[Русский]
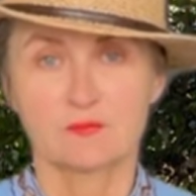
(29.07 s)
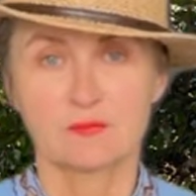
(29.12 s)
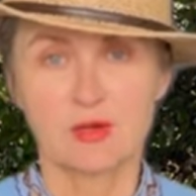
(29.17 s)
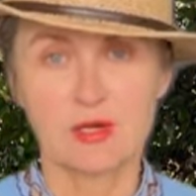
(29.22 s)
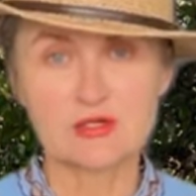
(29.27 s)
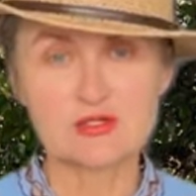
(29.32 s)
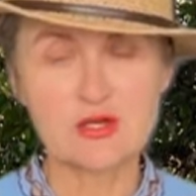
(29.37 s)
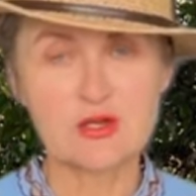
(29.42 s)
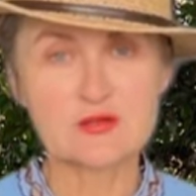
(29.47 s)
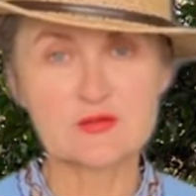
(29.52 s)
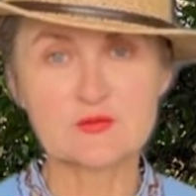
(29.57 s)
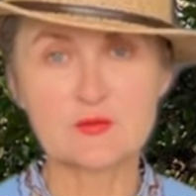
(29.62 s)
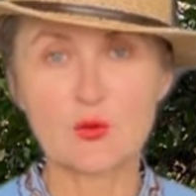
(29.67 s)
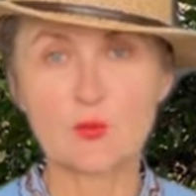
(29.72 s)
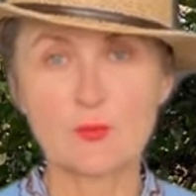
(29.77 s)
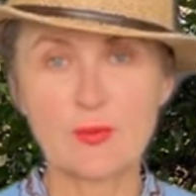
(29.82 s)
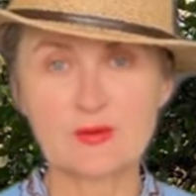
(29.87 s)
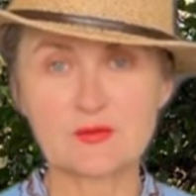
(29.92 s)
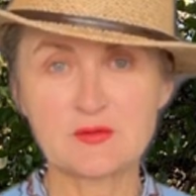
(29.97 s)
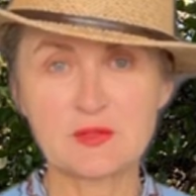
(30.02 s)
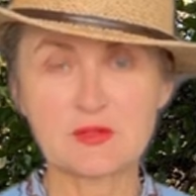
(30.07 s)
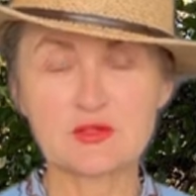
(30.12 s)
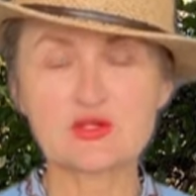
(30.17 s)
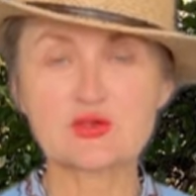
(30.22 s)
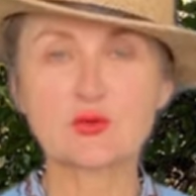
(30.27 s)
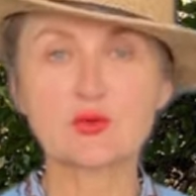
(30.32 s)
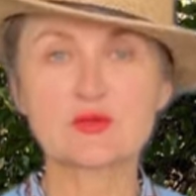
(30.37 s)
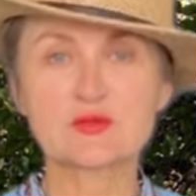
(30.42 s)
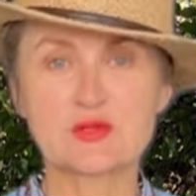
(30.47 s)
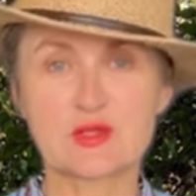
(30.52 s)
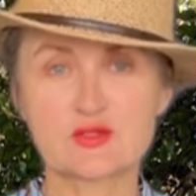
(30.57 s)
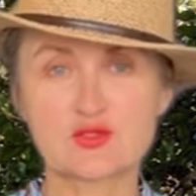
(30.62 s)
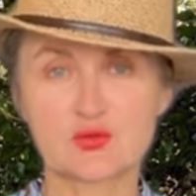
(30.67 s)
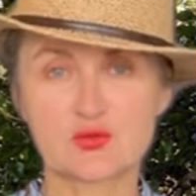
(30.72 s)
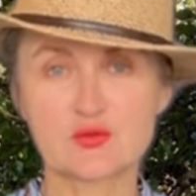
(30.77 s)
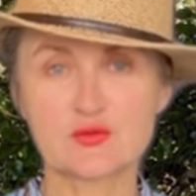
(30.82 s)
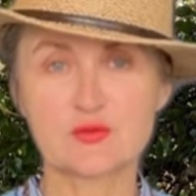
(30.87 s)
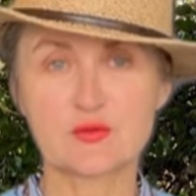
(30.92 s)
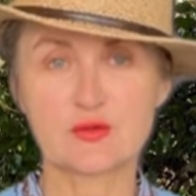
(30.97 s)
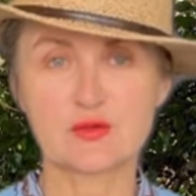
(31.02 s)
Выражаю свою поддержку и
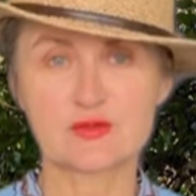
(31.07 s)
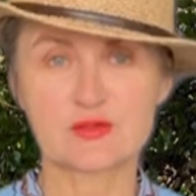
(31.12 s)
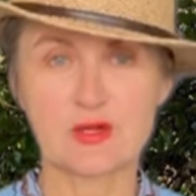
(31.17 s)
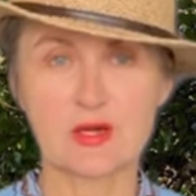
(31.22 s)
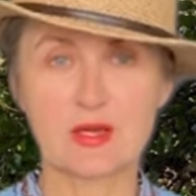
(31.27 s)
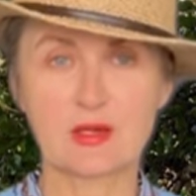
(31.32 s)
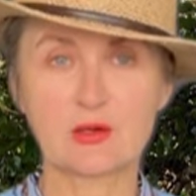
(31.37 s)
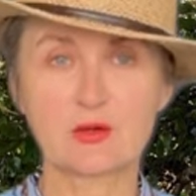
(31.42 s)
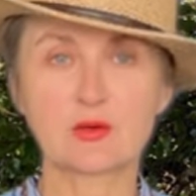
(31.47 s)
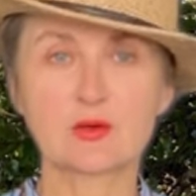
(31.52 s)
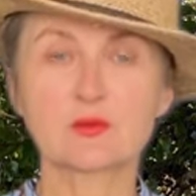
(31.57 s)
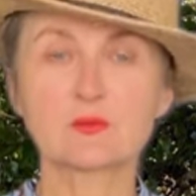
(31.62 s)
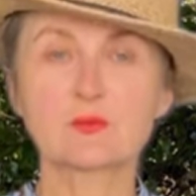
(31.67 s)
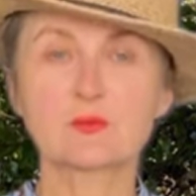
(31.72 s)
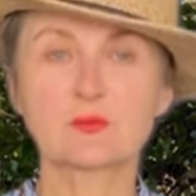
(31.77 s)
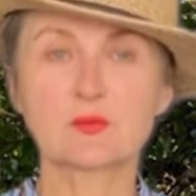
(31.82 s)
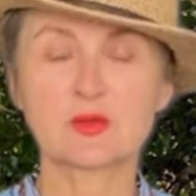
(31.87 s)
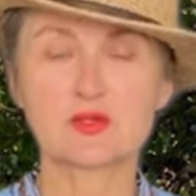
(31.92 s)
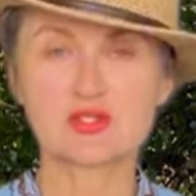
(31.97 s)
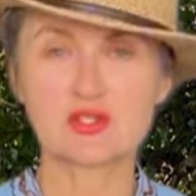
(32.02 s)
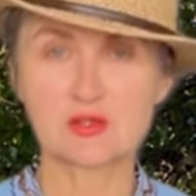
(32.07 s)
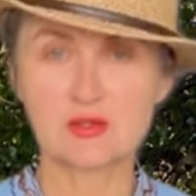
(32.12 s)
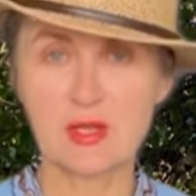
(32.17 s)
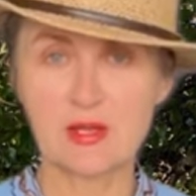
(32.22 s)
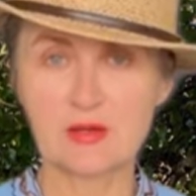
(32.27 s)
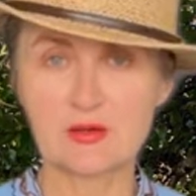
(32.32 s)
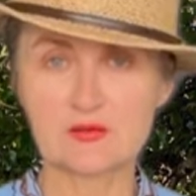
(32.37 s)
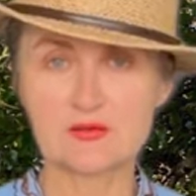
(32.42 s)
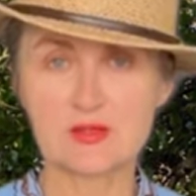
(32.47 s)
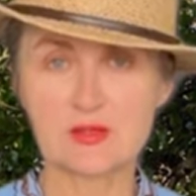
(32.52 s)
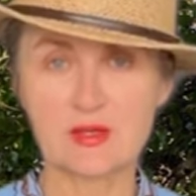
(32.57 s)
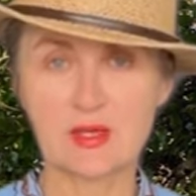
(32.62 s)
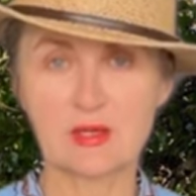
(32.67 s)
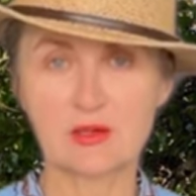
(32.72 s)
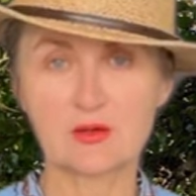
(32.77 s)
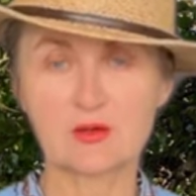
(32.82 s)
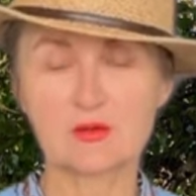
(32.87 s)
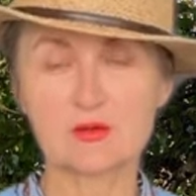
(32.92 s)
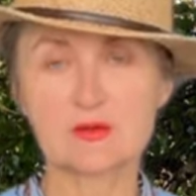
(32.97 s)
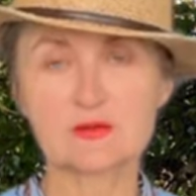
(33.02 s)
сочувствие Израилю желаю
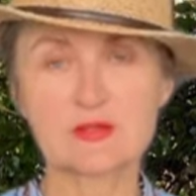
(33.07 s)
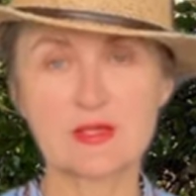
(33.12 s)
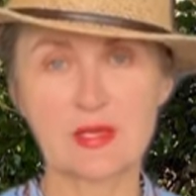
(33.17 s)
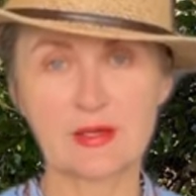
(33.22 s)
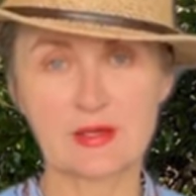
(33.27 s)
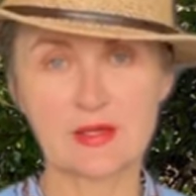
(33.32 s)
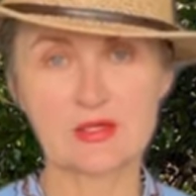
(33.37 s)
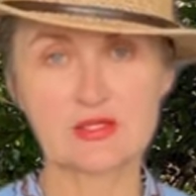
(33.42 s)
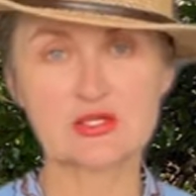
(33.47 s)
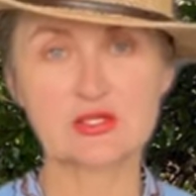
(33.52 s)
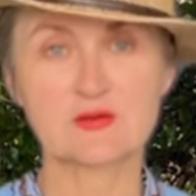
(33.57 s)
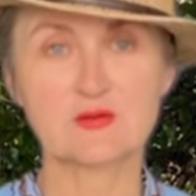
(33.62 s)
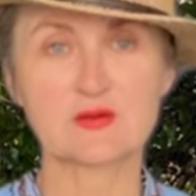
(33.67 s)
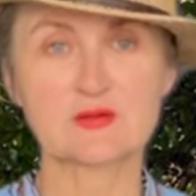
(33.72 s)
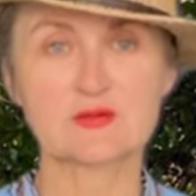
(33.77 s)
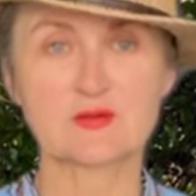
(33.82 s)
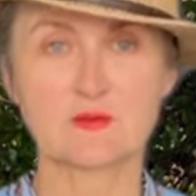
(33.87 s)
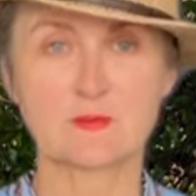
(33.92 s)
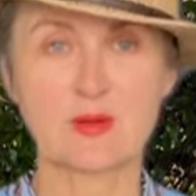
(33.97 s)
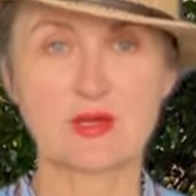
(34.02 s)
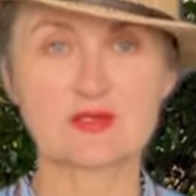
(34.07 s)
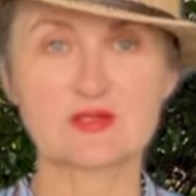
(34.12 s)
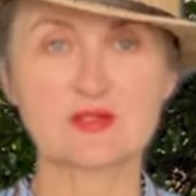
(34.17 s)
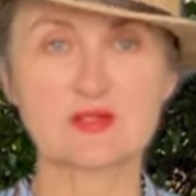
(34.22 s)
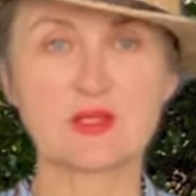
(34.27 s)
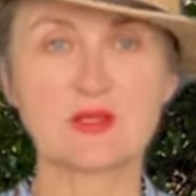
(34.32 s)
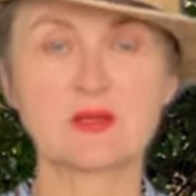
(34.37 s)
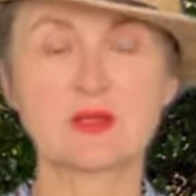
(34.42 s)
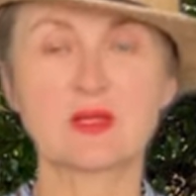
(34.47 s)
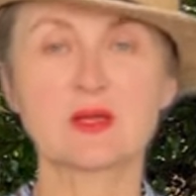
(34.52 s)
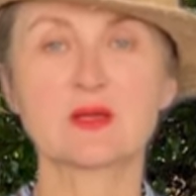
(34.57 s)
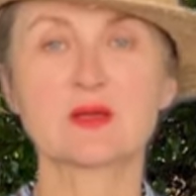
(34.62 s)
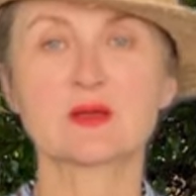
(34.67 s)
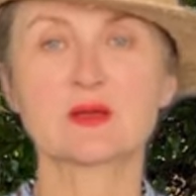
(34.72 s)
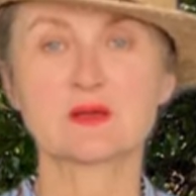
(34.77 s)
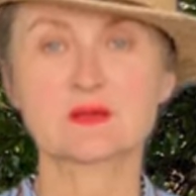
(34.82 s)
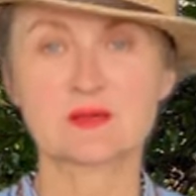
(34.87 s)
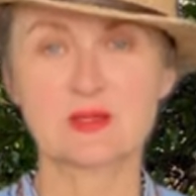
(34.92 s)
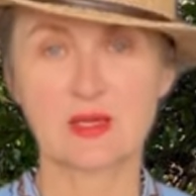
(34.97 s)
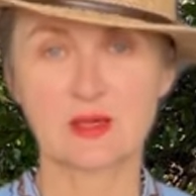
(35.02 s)
Израилю скорейшего освобождения
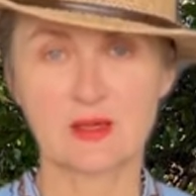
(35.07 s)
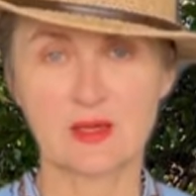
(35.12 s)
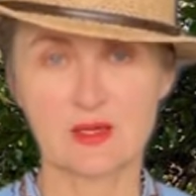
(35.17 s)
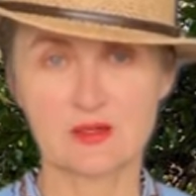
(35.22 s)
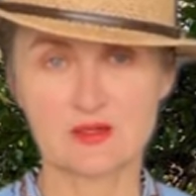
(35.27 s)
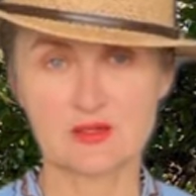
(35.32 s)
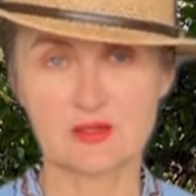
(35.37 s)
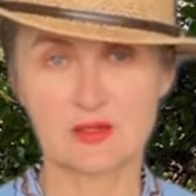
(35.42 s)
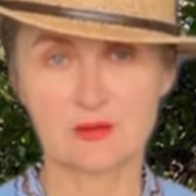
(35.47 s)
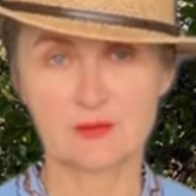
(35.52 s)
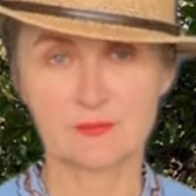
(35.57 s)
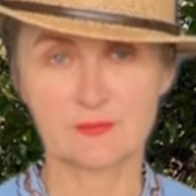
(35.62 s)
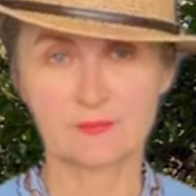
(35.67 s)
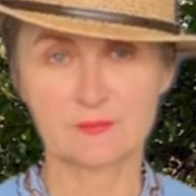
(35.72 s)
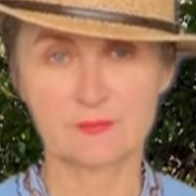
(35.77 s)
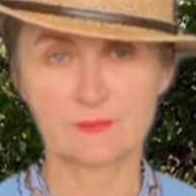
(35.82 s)
сограждан.